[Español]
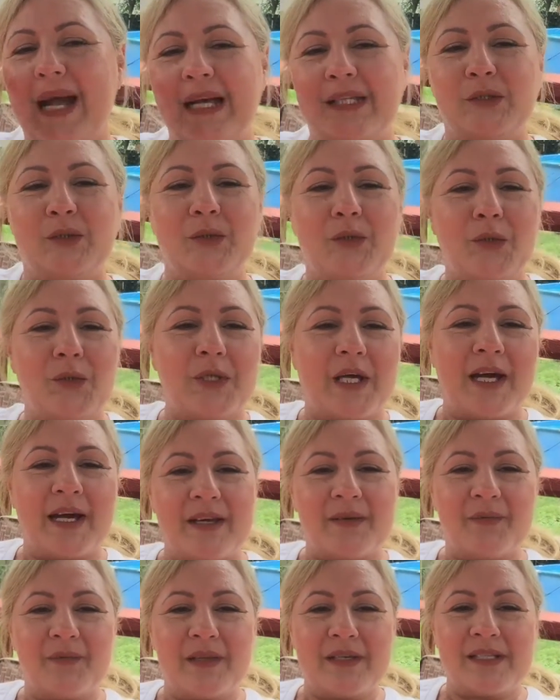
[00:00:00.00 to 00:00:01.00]
a todo
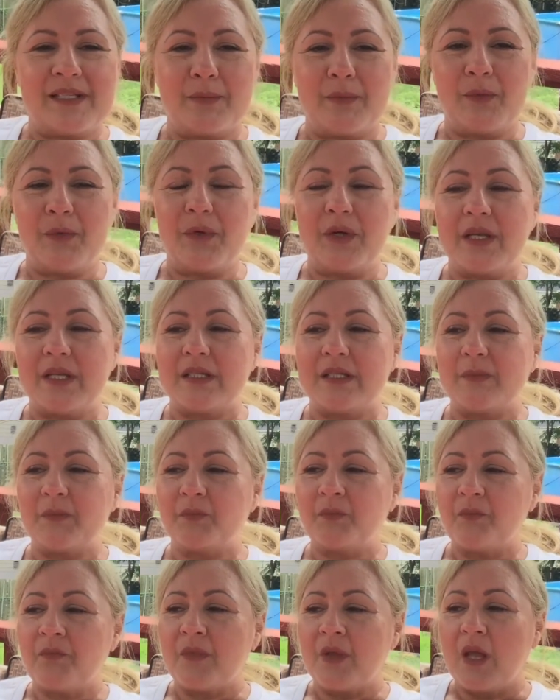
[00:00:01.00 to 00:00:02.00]
dar, mis amores.
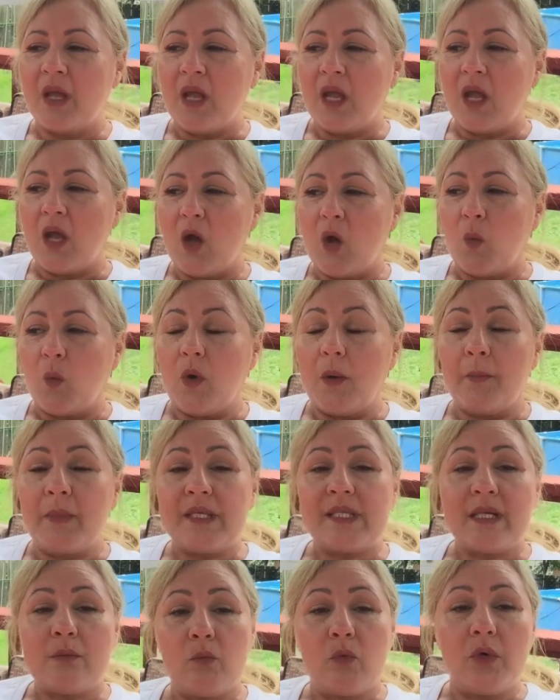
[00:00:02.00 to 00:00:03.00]
Pues
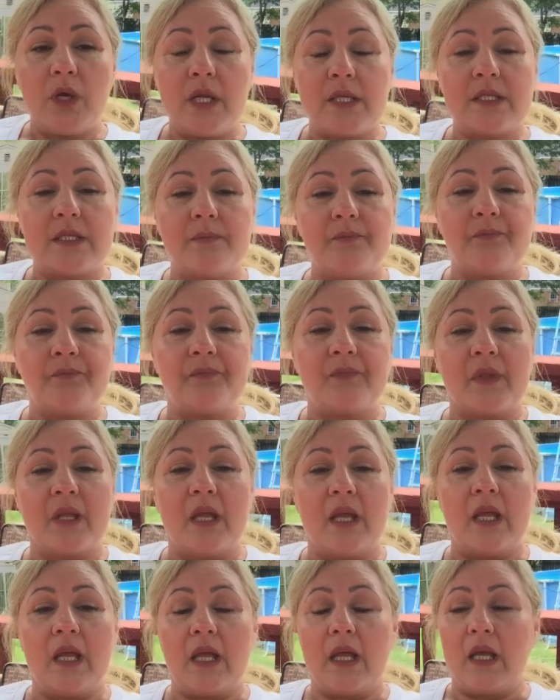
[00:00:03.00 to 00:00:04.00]
mis amores,
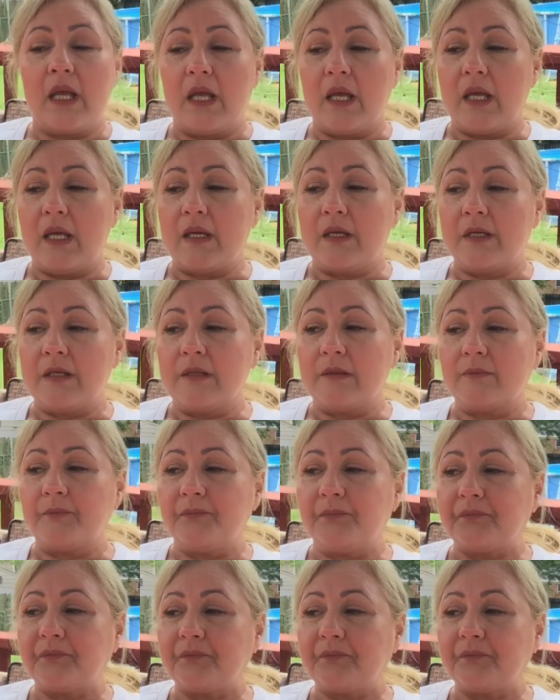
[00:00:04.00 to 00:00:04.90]
eh,